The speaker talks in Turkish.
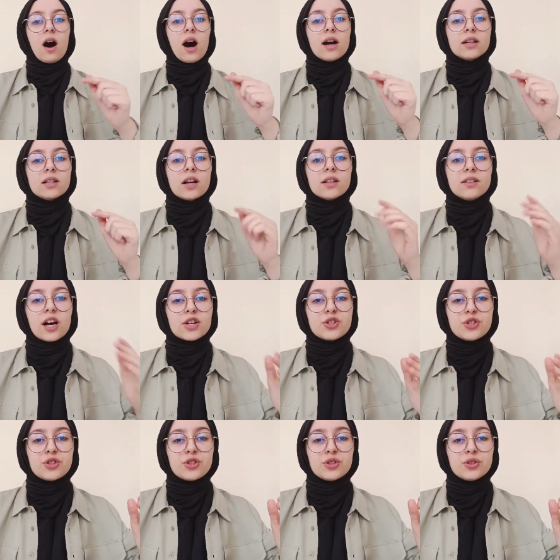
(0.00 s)

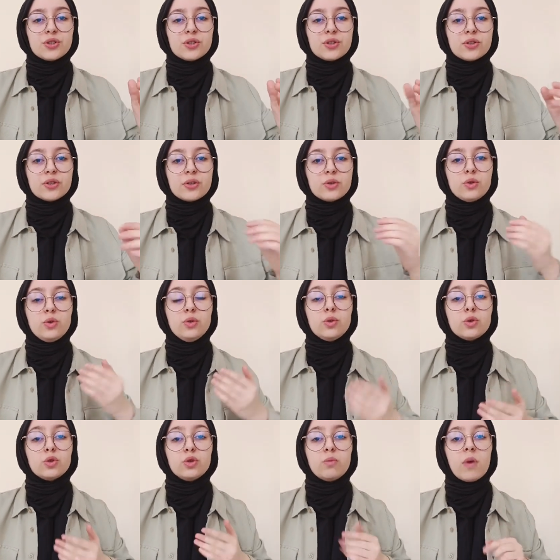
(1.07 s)
Arkadaş,
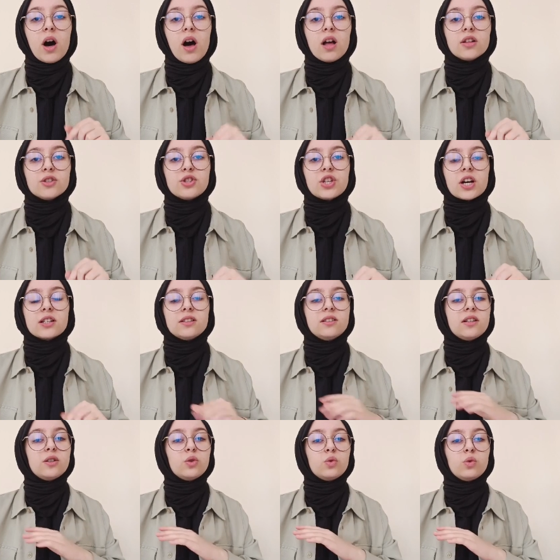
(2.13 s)
yurduma
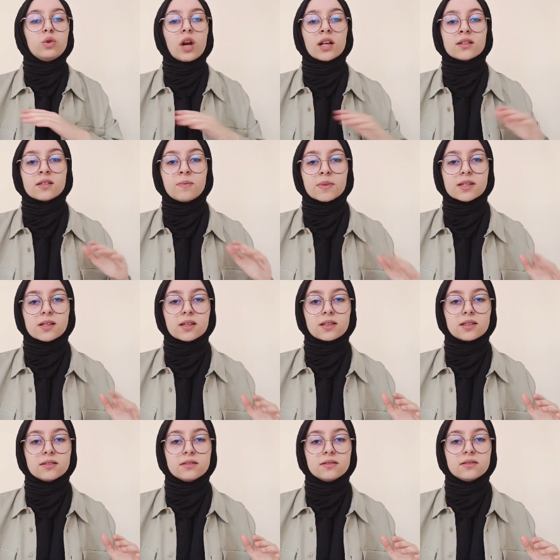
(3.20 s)
alçakları uğratma
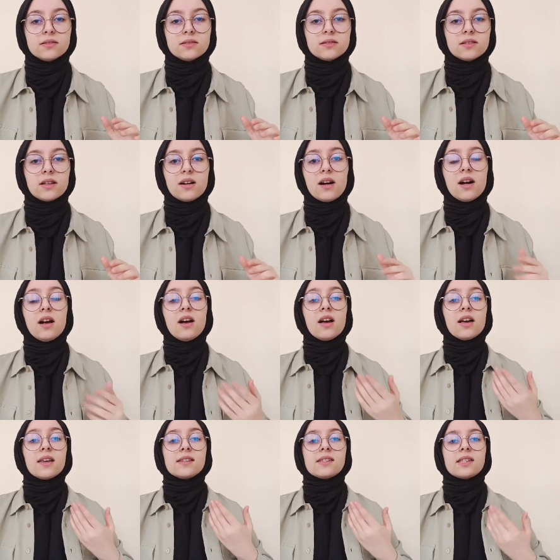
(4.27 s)
sakın.
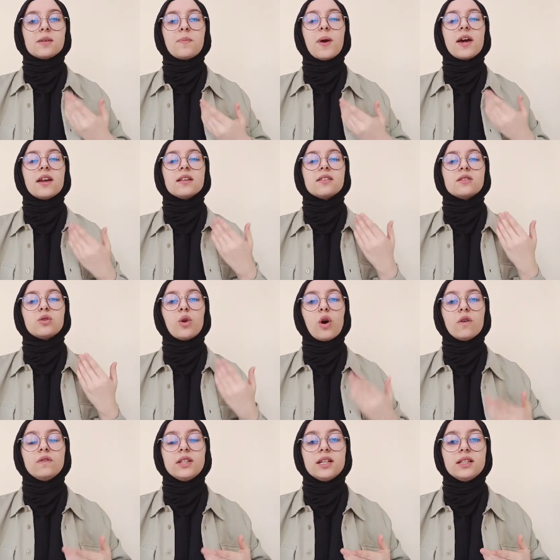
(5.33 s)
Siper et
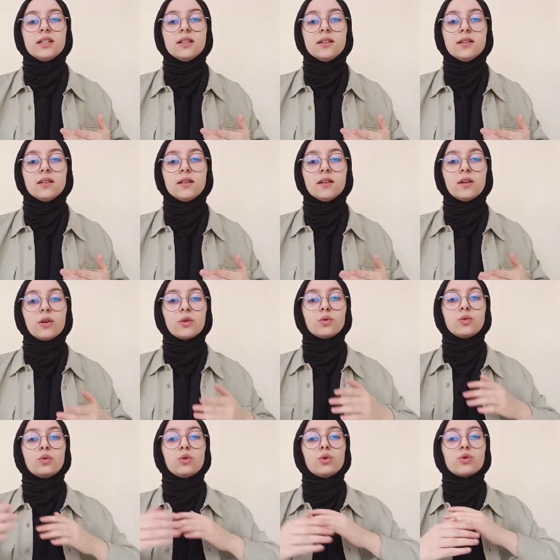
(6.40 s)
gövdeni,
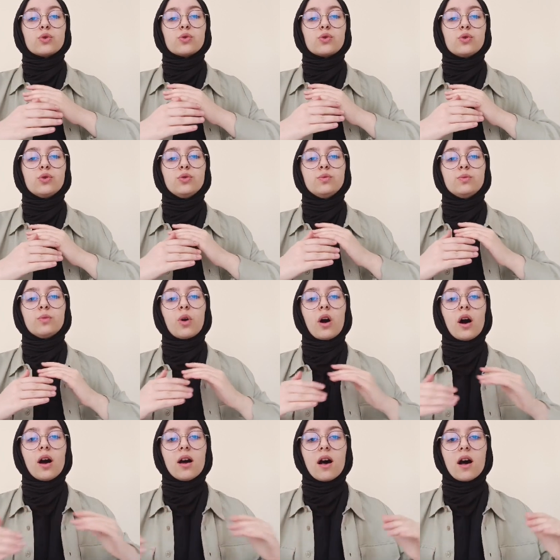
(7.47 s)
dursun
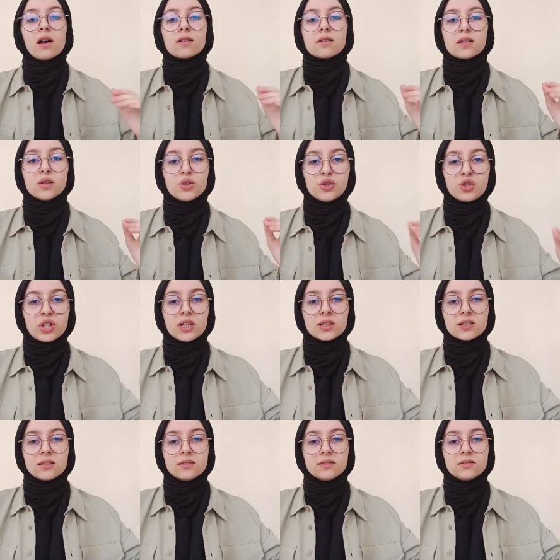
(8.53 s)
bu hayasızca
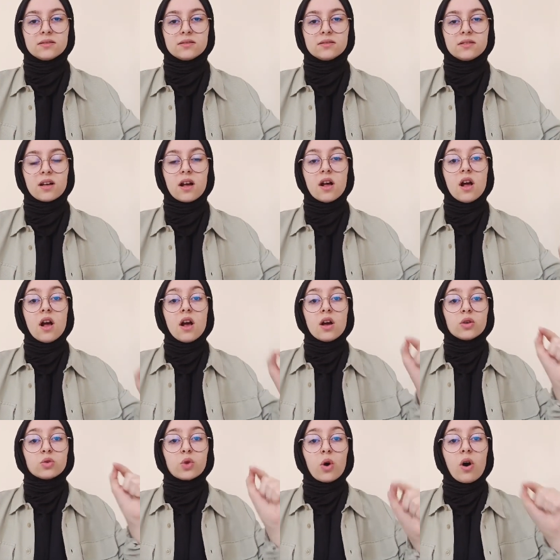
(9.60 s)
akın.
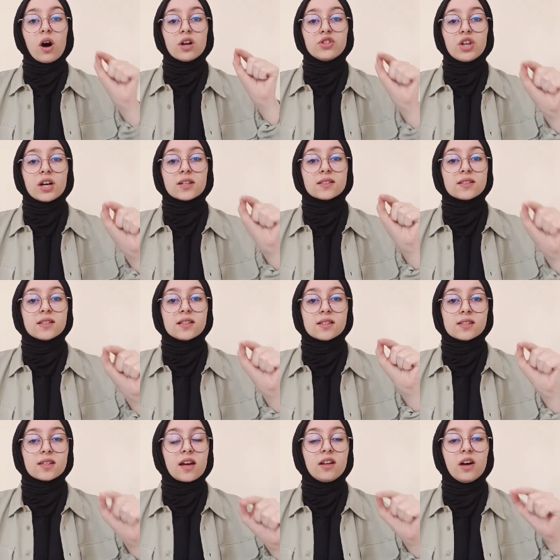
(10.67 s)
Doğacaktır
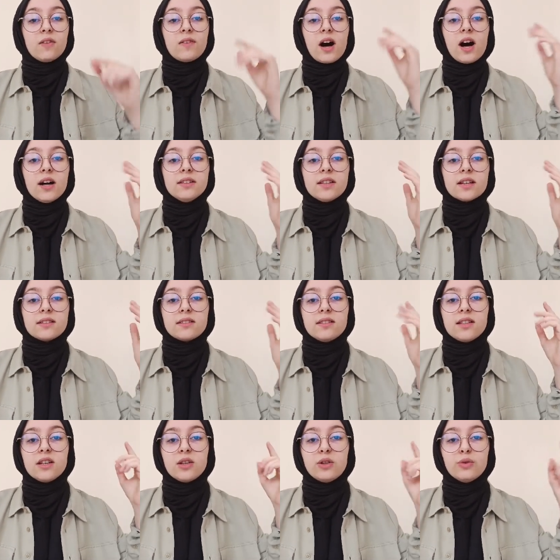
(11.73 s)
sana vaat
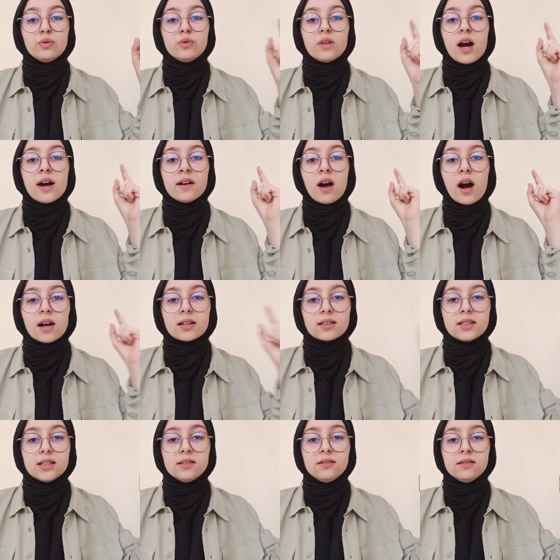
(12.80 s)
ettiği günler
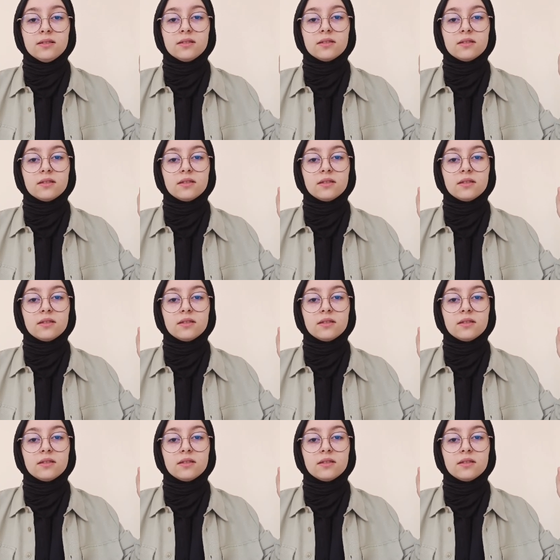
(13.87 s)
hakkın.